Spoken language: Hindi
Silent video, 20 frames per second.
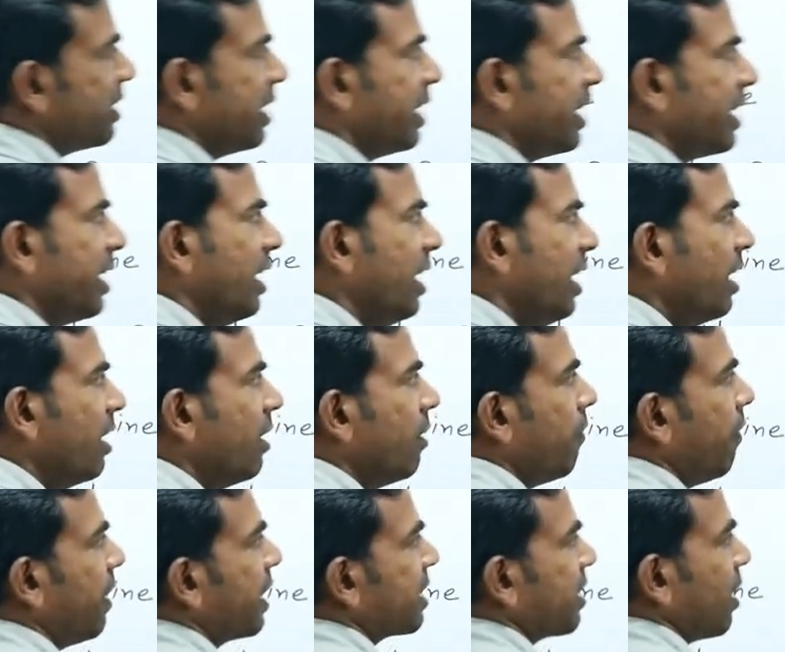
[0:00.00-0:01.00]
जाएगा
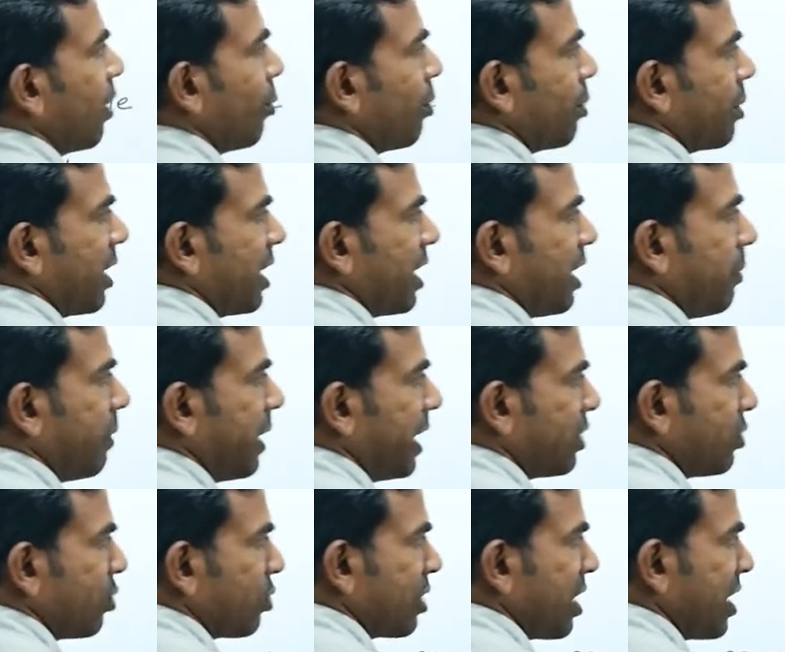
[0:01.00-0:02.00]
फंक्शनल ग्रुप का नाम
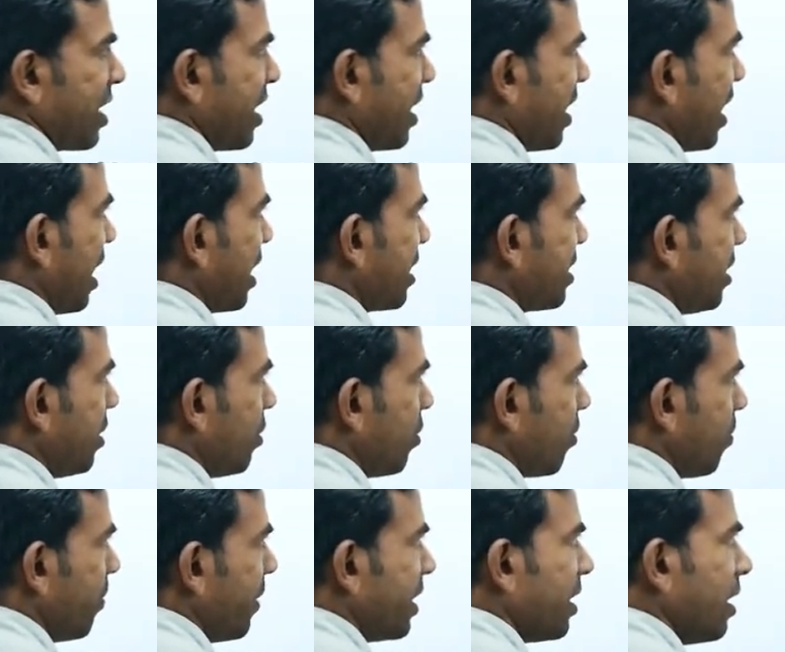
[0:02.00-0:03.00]
आइसोसाइनाइड अलग से और
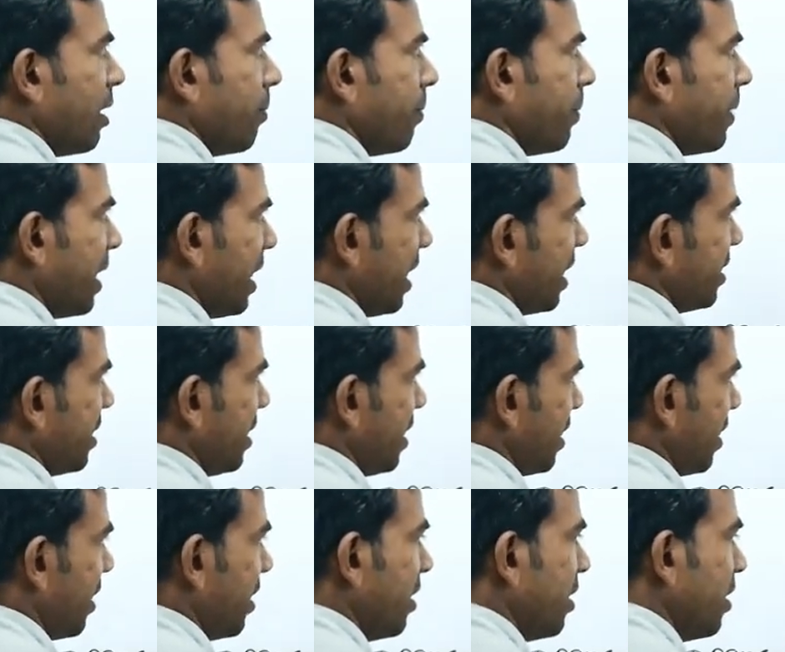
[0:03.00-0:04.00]
मेथिल पहले आ
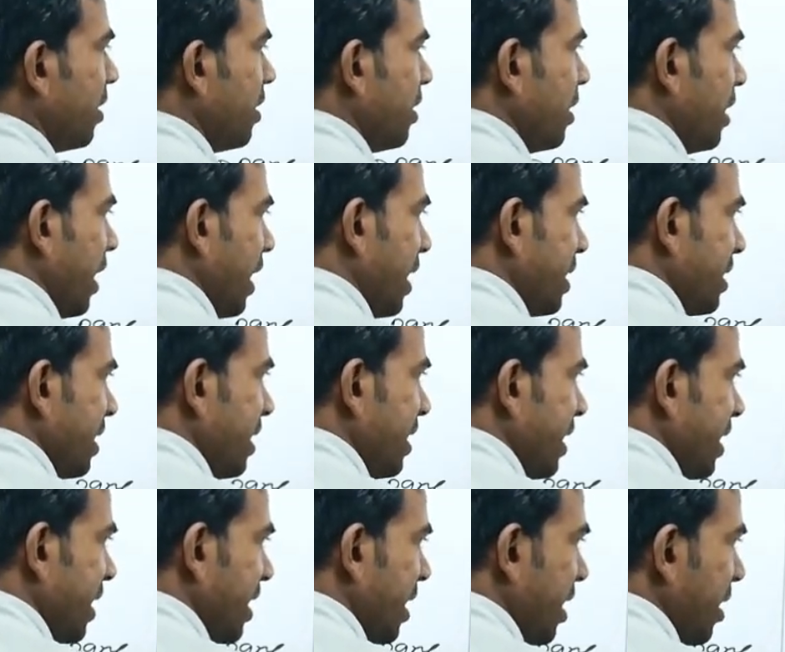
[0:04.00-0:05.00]
जाएगा ऐसे
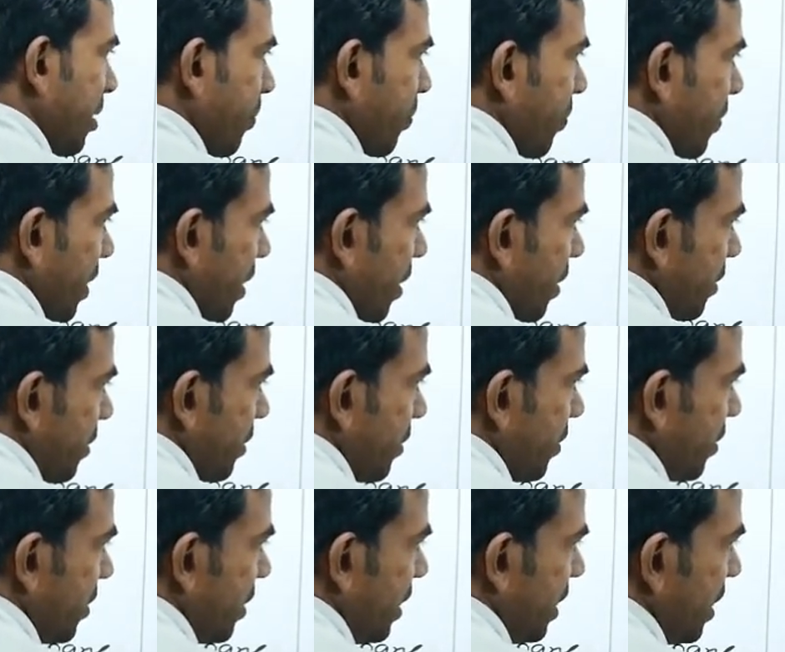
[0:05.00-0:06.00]
देखिए
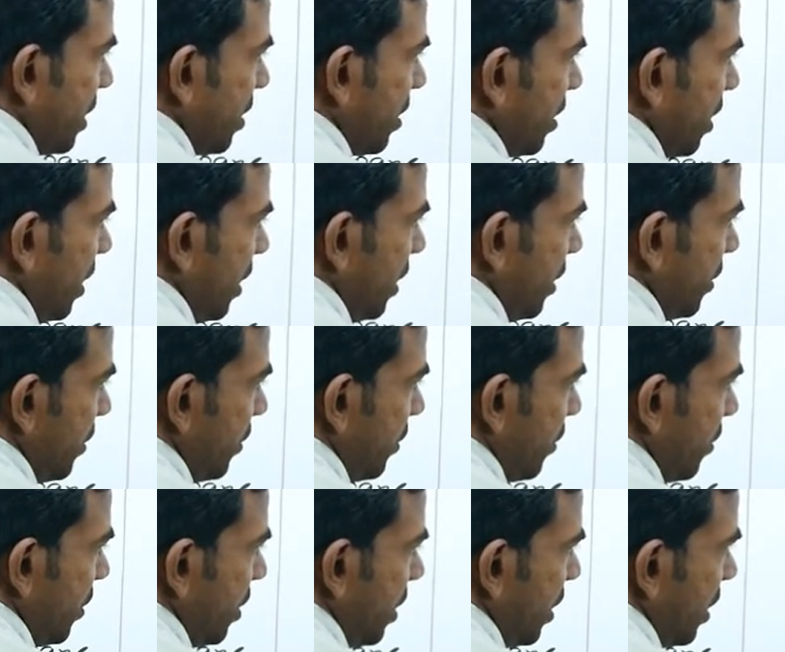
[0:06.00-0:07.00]
सी एस थ्री
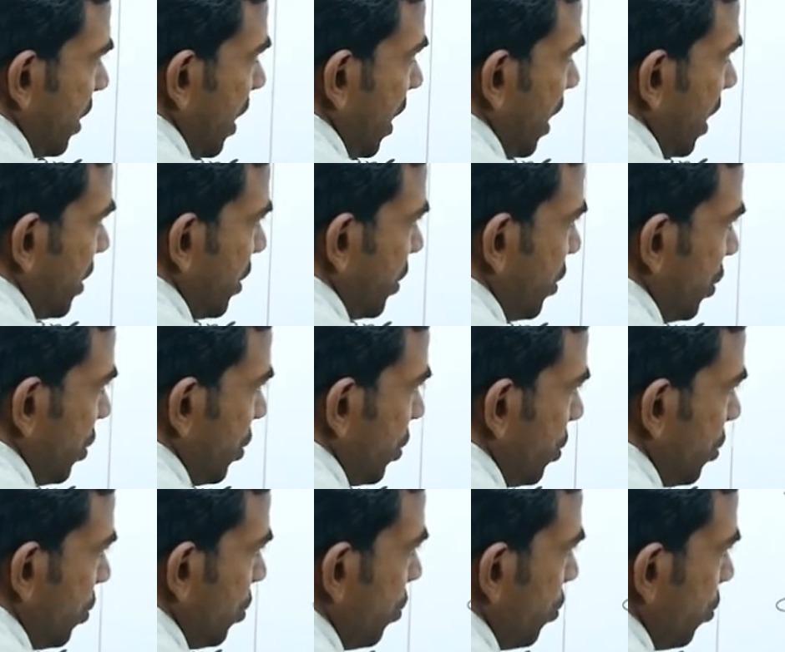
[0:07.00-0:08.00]
सी एच
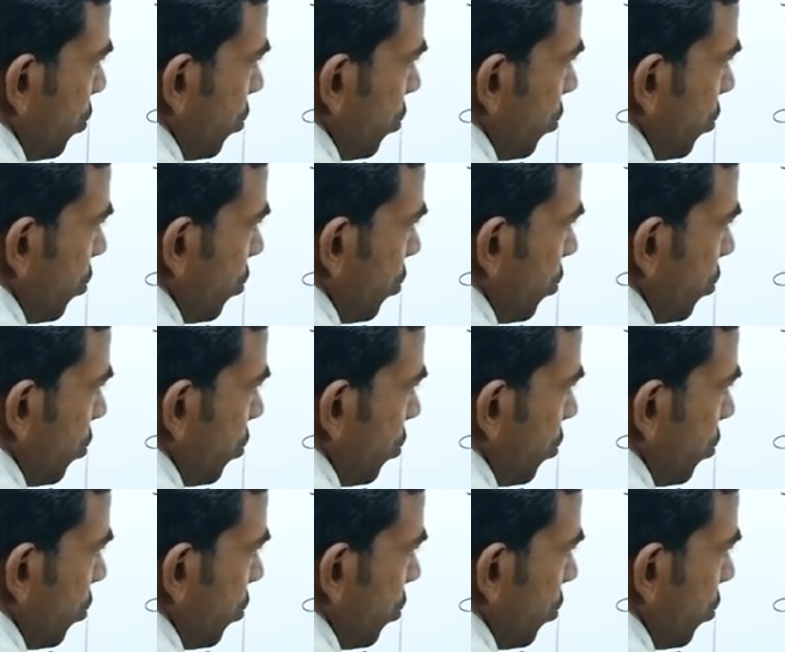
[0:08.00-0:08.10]
टू